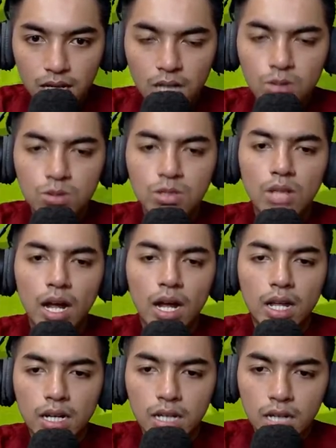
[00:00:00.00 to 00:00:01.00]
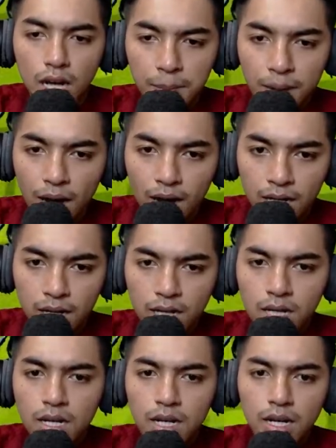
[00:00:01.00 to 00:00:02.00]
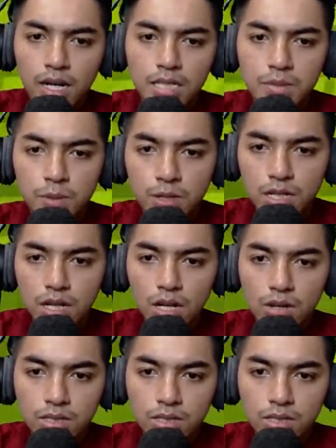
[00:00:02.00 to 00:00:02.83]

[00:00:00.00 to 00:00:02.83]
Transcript: Aduh, sayang. Kelamaan ya. Responnya kalau